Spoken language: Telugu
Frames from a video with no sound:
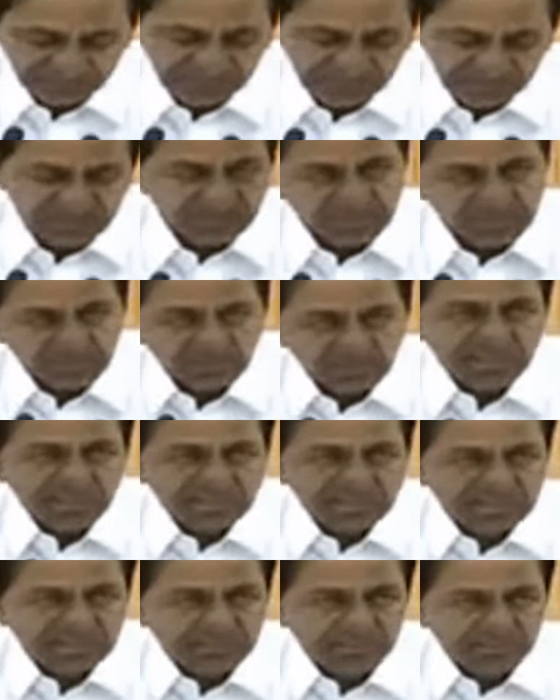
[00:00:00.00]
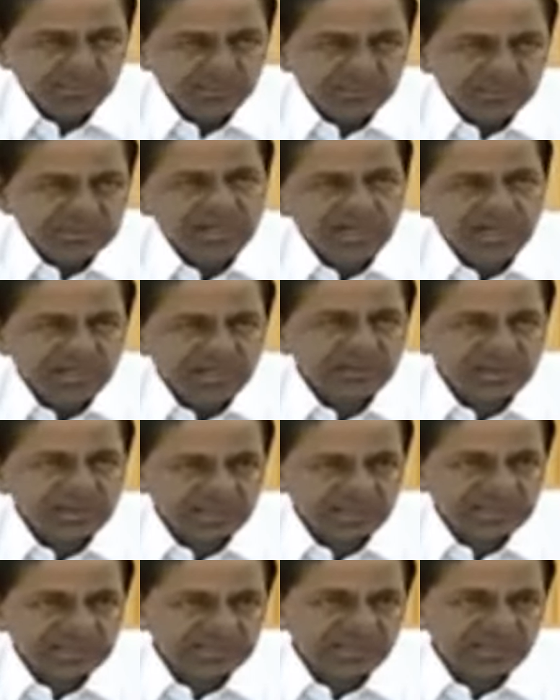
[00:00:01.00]
ఇక్కడ మీరు నష్టపోతూ సంఘాన్ని
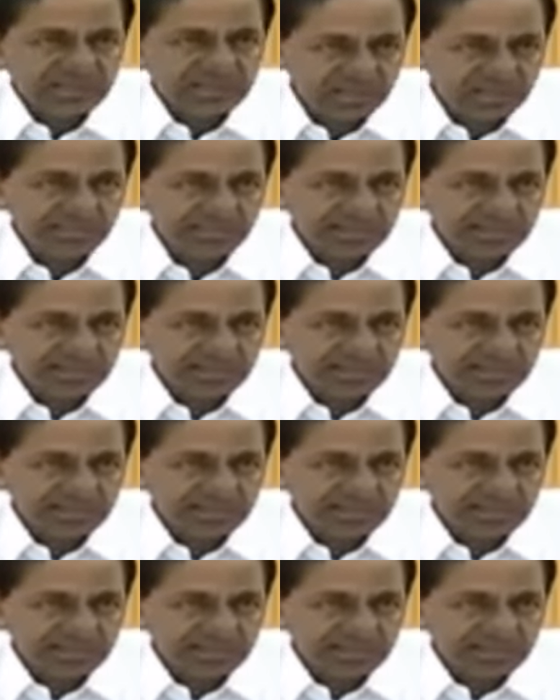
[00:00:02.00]
కూడా నష్టపెడతారు